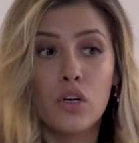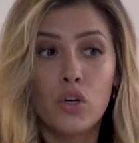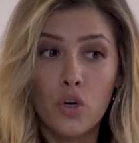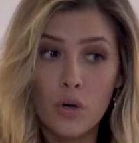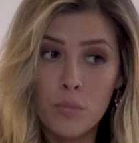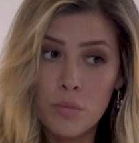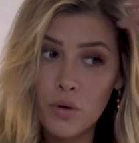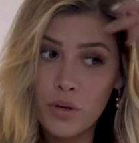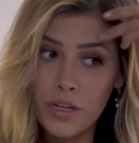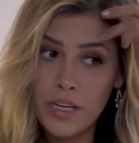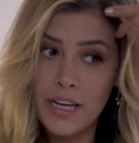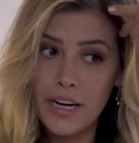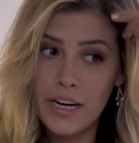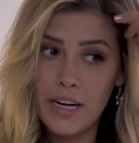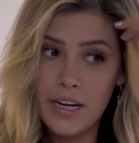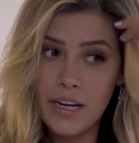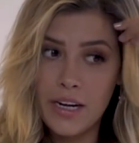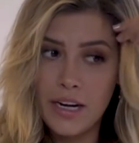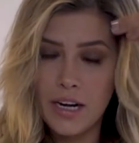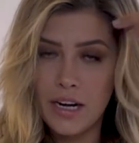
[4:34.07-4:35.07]
cómo
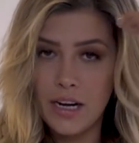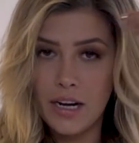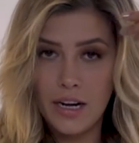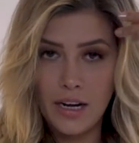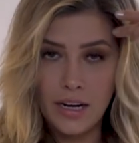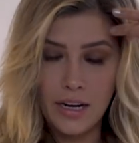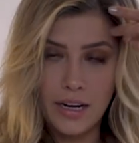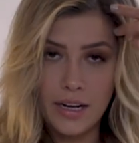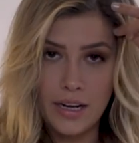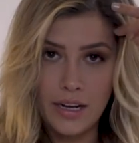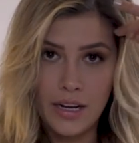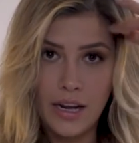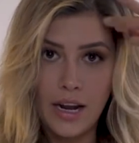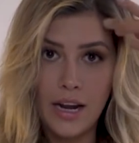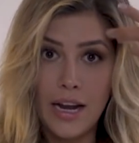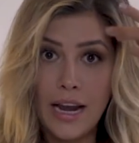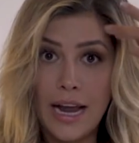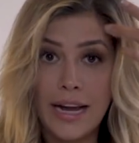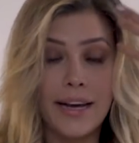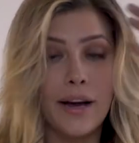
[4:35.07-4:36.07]
quieren el,
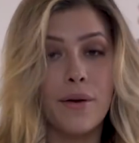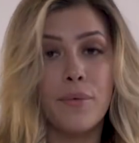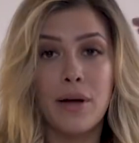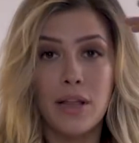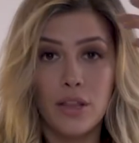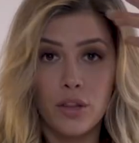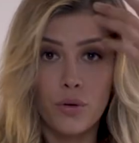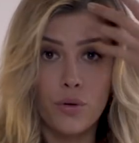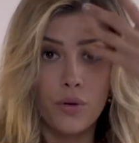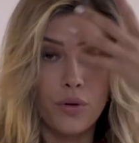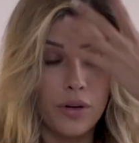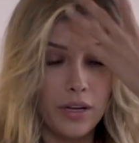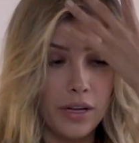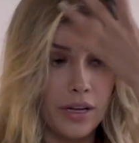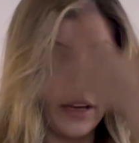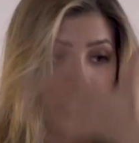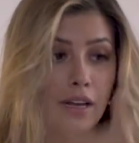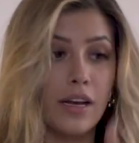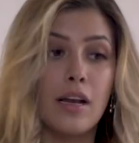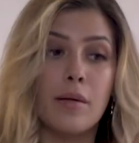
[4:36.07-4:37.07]
el acabado
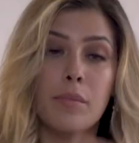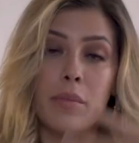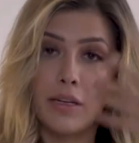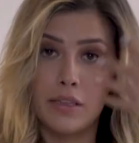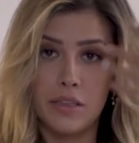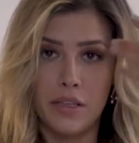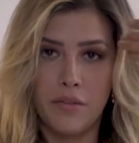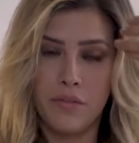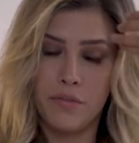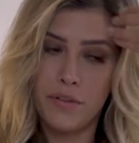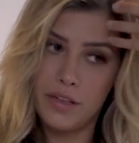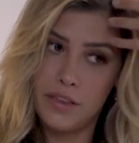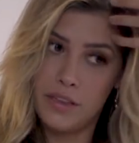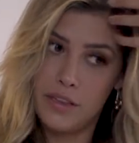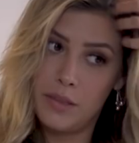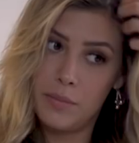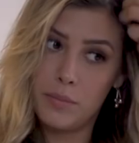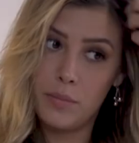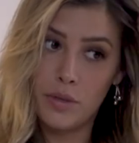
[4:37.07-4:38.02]
eh, en la parte de enfrente,